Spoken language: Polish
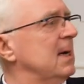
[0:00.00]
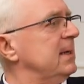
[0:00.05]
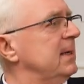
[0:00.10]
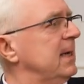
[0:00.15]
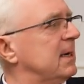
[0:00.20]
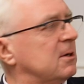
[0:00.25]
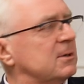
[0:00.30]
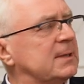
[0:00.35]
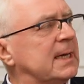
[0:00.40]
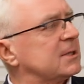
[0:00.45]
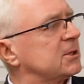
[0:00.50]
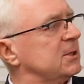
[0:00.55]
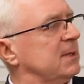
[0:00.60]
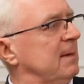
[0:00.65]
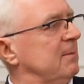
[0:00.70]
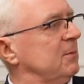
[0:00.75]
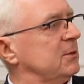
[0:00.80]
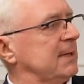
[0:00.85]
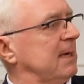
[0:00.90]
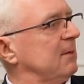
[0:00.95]

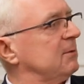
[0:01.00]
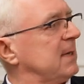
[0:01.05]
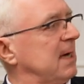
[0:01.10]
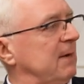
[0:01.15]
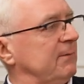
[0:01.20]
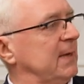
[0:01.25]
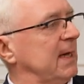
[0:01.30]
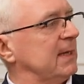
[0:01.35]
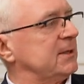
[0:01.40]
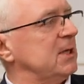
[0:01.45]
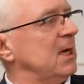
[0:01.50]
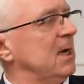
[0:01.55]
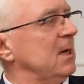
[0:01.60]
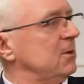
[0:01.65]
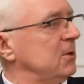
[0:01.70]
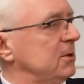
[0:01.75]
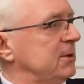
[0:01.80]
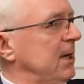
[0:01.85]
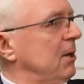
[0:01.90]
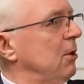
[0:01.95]
niekoniecznie musiał trafiać
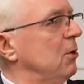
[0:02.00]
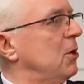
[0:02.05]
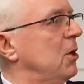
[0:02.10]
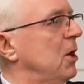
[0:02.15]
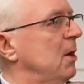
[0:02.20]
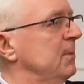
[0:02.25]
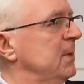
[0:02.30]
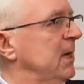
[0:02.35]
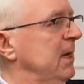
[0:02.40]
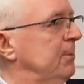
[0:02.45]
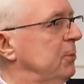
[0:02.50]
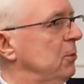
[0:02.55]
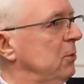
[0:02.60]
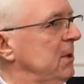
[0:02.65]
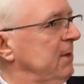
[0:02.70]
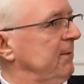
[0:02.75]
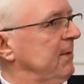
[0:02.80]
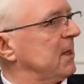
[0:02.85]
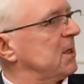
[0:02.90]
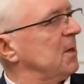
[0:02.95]
do tej ogromnej
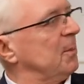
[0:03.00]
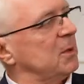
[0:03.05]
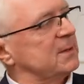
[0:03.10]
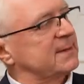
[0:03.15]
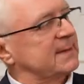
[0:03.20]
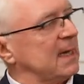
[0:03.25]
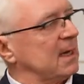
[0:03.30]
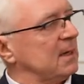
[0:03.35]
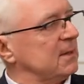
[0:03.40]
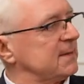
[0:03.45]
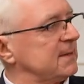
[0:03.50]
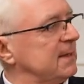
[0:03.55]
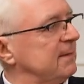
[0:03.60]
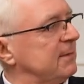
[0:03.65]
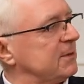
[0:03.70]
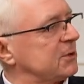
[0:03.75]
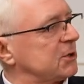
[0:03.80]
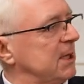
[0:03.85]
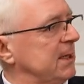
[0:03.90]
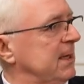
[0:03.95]
puli Wielkopolskiego
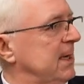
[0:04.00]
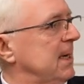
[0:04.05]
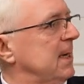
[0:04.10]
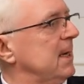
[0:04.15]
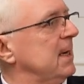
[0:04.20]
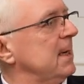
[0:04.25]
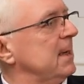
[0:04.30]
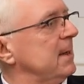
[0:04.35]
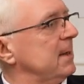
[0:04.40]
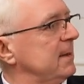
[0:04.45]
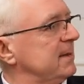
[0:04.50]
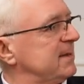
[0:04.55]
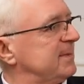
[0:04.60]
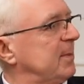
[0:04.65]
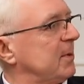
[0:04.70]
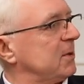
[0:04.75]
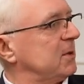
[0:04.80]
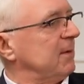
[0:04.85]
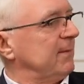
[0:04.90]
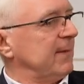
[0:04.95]
Stowarzyszenia
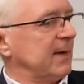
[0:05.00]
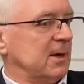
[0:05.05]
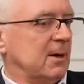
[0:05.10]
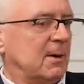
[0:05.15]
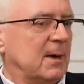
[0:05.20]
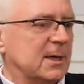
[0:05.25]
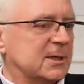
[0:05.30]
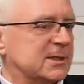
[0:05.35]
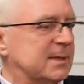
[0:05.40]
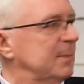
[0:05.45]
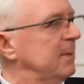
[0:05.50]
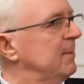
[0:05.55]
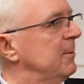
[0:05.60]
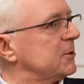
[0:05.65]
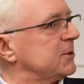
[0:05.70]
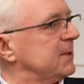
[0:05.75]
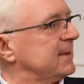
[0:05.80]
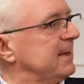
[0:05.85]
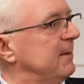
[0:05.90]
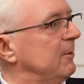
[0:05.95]
Sportowego, ale żeby
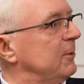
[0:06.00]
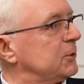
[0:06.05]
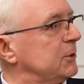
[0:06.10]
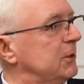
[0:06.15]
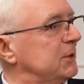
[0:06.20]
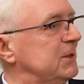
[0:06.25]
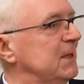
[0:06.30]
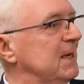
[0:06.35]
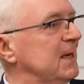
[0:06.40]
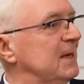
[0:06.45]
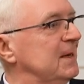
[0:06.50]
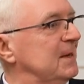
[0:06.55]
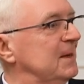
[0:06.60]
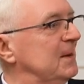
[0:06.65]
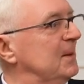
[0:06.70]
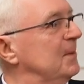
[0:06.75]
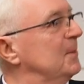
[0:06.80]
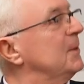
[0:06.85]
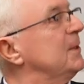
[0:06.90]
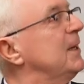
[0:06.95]
może założyć
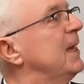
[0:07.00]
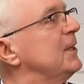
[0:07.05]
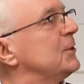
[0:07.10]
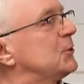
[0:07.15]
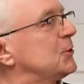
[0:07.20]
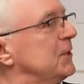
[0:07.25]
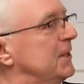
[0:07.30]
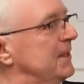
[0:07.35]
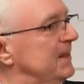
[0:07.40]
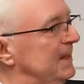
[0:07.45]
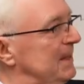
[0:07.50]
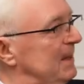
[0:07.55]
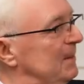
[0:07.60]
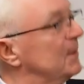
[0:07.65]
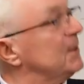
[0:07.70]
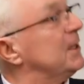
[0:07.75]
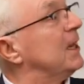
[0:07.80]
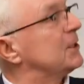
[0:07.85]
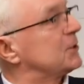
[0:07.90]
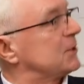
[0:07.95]
mniejszy,
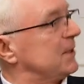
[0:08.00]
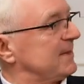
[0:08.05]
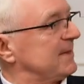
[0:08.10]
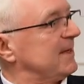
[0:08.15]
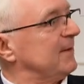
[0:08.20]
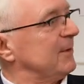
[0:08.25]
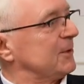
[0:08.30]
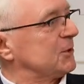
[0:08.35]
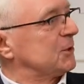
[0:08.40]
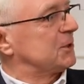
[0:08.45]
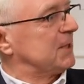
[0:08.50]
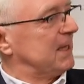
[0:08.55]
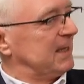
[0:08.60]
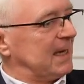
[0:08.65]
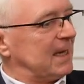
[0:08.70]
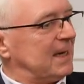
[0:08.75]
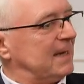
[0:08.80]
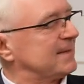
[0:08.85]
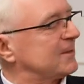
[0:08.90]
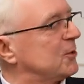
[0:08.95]
mniejsze
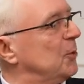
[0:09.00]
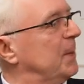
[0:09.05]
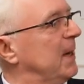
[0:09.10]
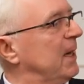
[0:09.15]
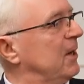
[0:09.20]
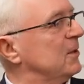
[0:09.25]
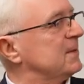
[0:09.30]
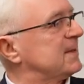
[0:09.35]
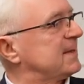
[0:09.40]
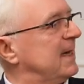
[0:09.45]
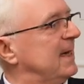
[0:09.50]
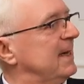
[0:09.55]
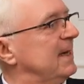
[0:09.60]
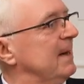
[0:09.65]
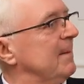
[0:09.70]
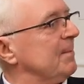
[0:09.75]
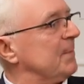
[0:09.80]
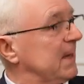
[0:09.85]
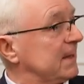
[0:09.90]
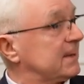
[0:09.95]
stowarzyszenie, ale skupiające
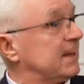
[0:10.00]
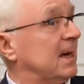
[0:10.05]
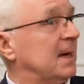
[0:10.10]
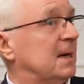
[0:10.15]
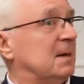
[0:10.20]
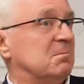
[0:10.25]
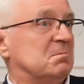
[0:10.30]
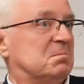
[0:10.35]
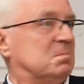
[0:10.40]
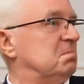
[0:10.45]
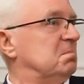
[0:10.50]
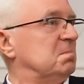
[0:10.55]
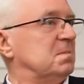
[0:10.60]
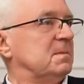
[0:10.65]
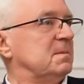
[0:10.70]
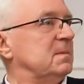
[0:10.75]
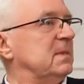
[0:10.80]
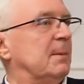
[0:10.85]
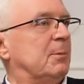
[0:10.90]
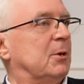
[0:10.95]
te,
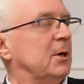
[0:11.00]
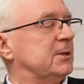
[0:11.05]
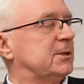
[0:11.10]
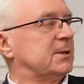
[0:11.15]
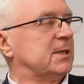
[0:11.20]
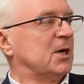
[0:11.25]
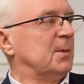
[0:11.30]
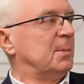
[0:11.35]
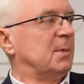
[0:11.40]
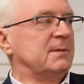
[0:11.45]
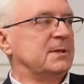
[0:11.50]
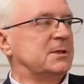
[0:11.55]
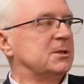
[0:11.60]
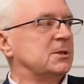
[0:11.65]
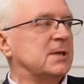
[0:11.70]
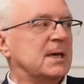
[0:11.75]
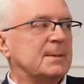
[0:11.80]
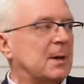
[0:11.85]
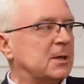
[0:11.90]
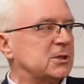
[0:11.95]
nie boję się tego
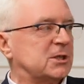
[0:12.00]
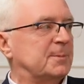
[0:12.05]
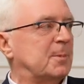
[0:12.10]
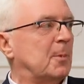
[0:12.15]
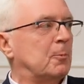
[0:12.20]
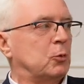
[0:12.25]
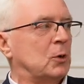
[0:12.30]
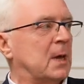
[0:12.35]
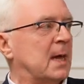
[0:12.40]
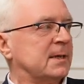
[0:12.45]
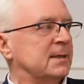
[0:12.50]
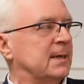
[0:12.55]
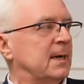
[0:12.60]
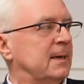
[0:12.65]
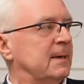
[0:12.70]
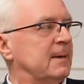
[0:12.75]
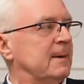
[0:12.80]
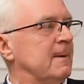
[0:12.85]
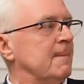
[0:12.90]
powiedzieć, najbardziej popularne